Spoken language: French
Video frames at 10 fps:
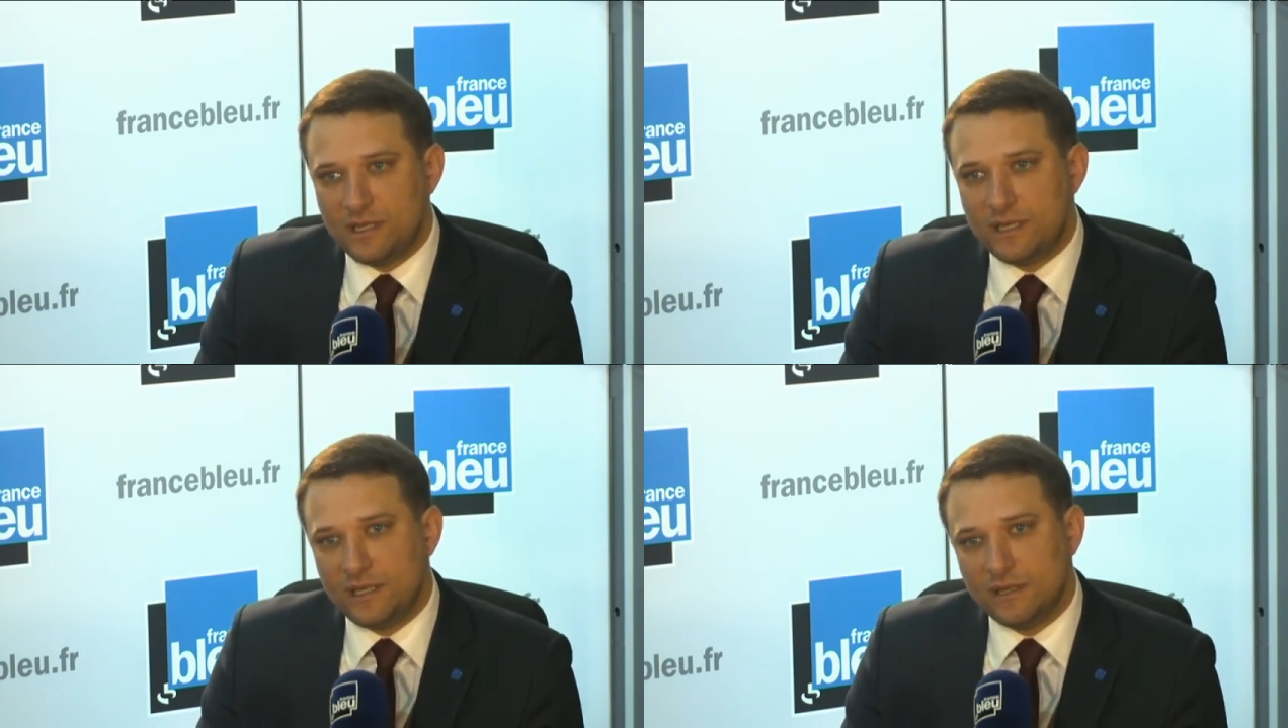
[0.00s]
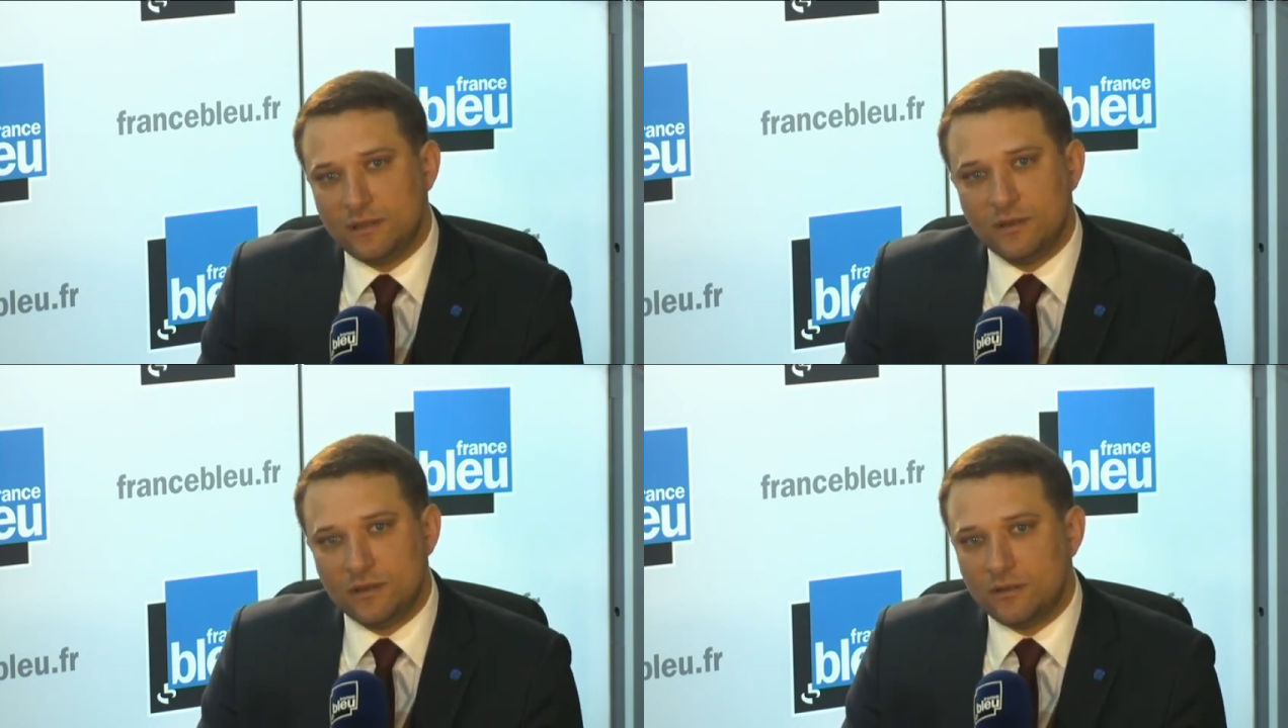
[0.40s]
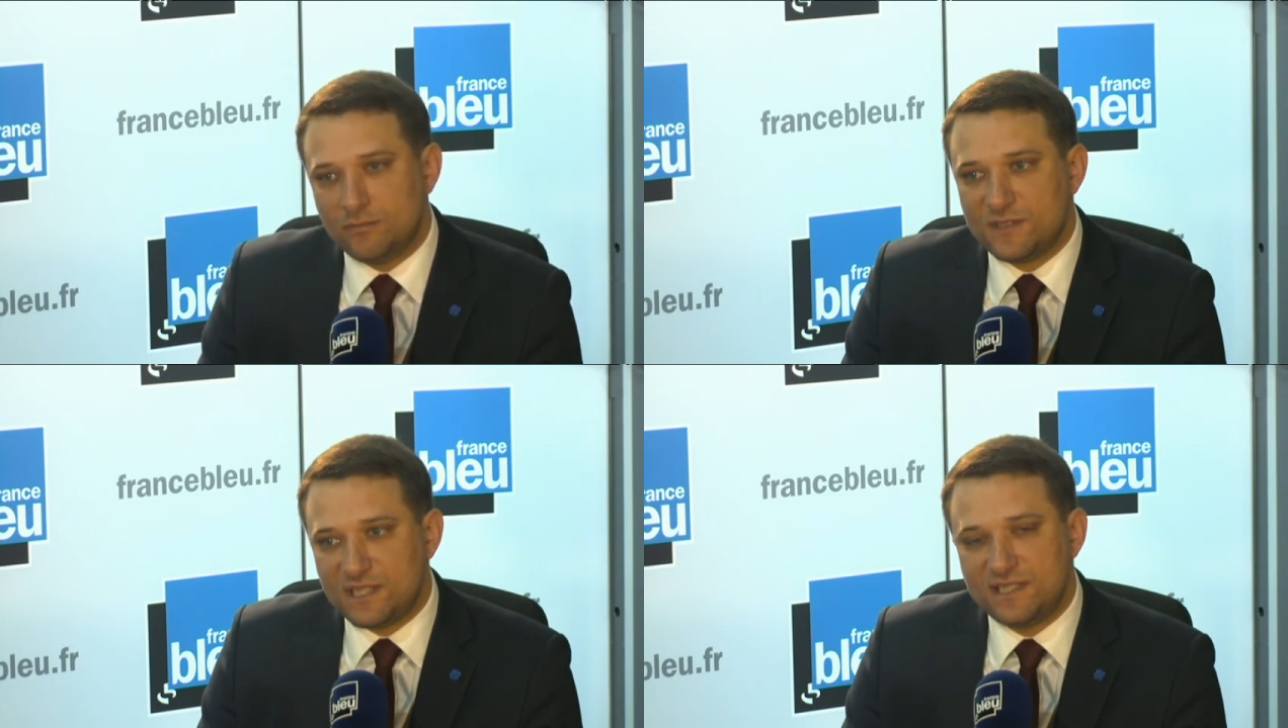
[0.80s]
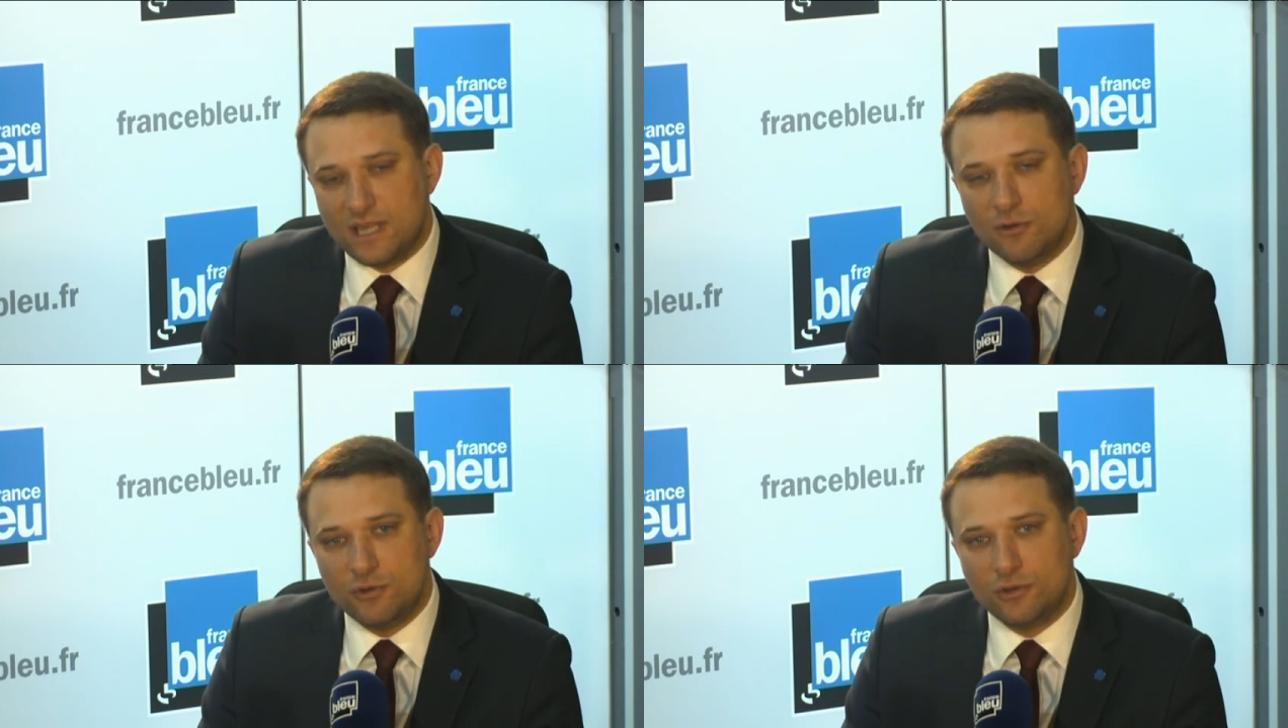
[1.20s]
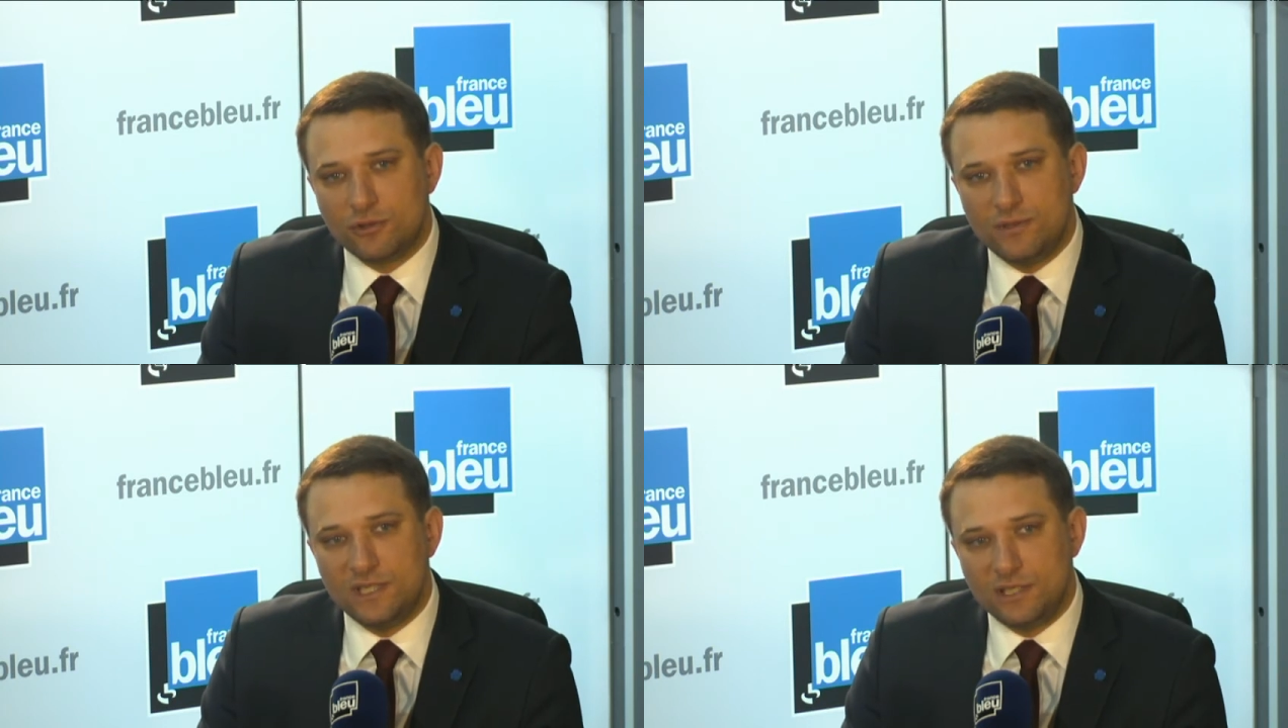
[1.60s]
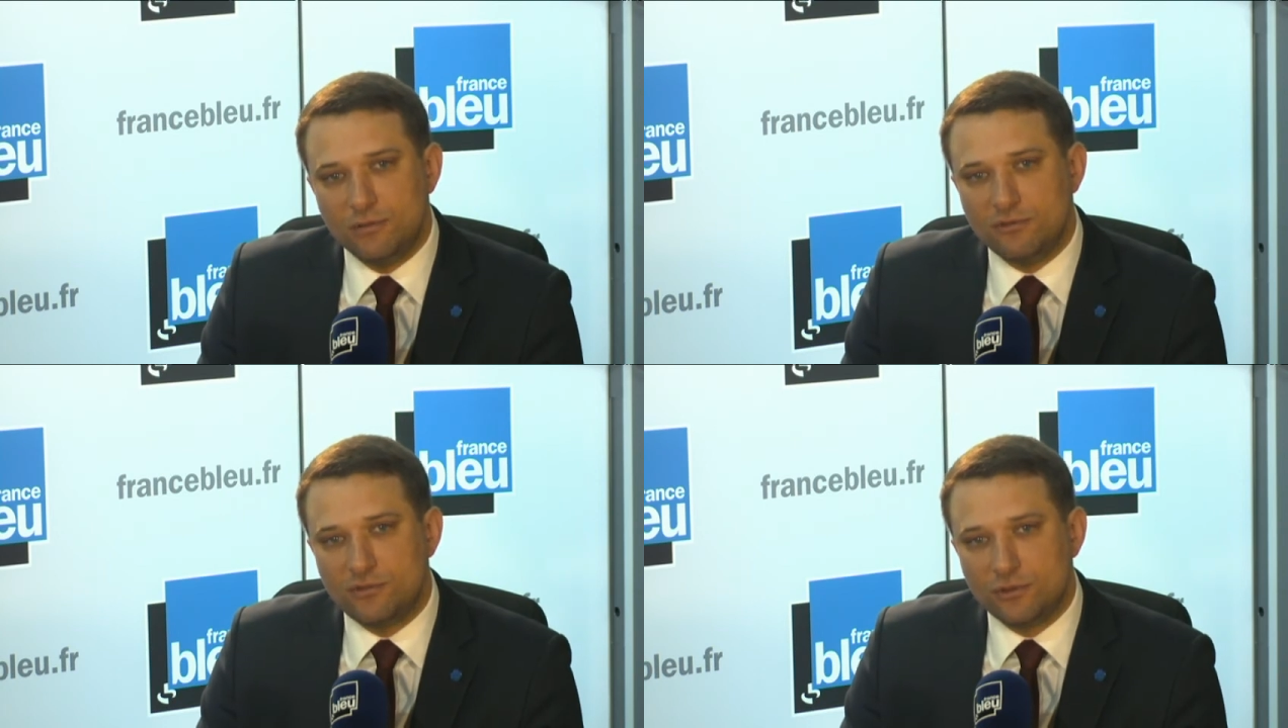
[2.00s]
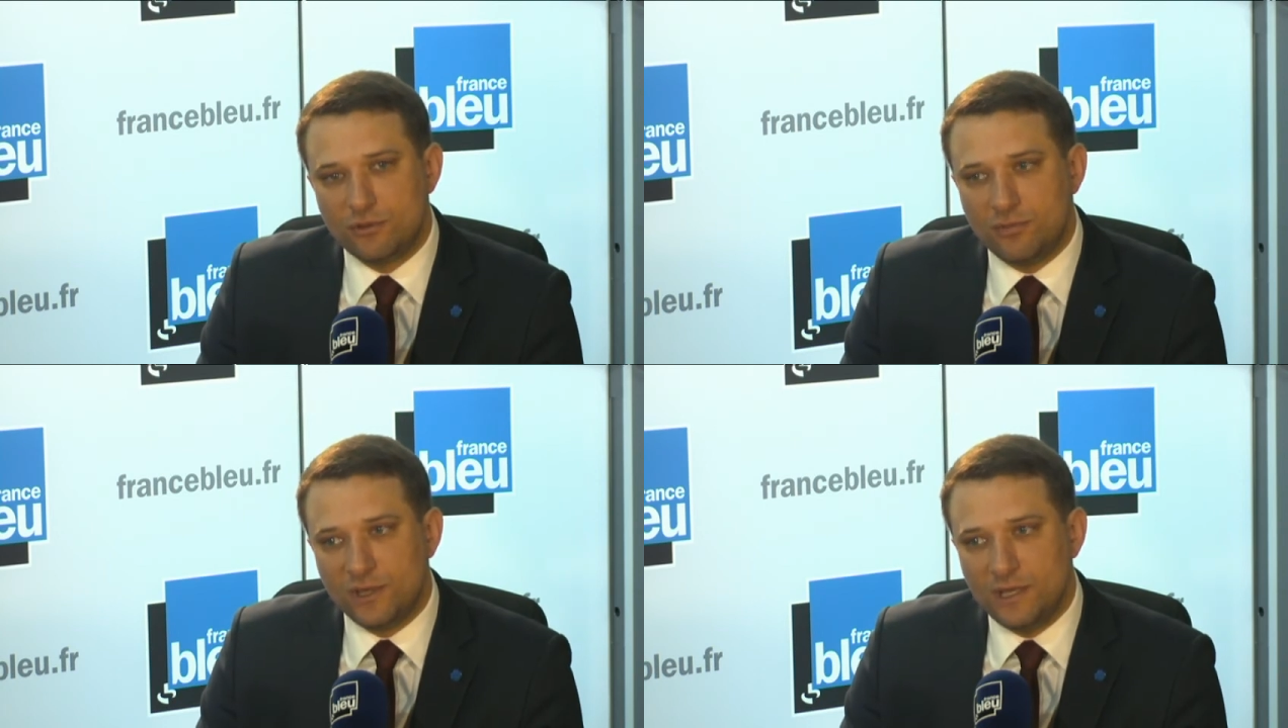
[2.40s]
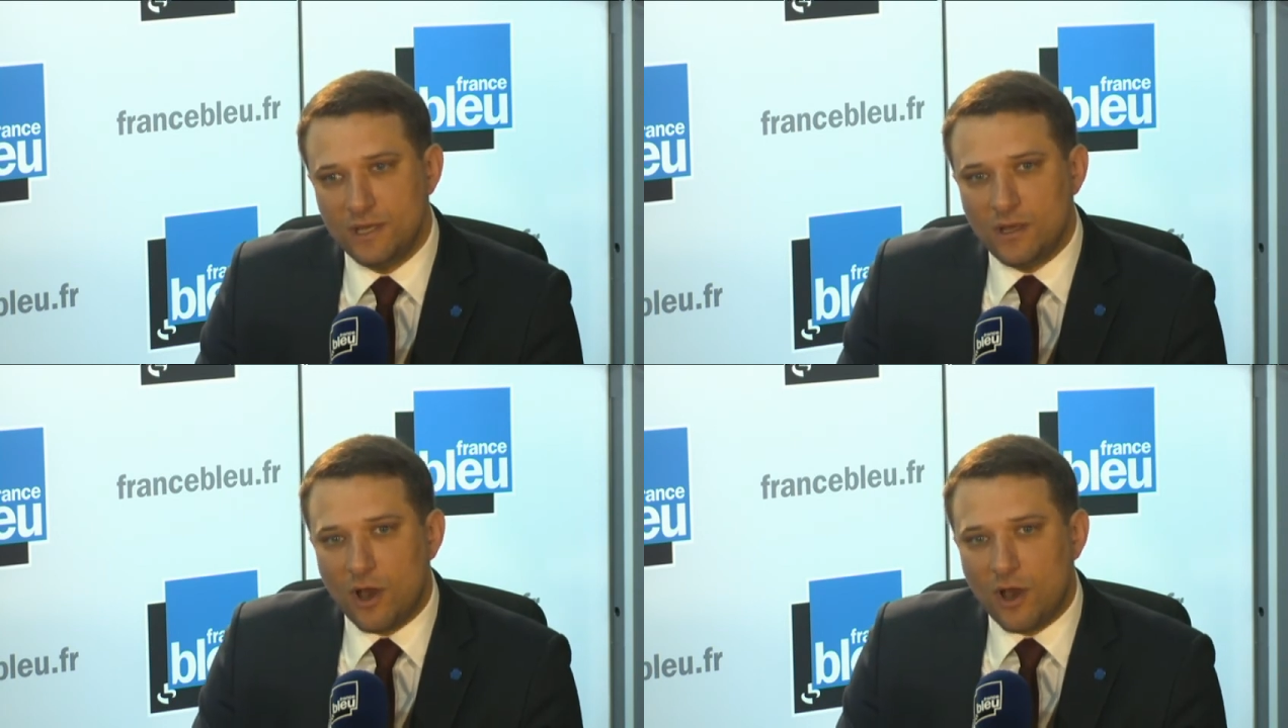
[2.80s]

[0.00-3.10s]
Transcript: Et euh, c'est ça aujourd'hui qui doit nous occuper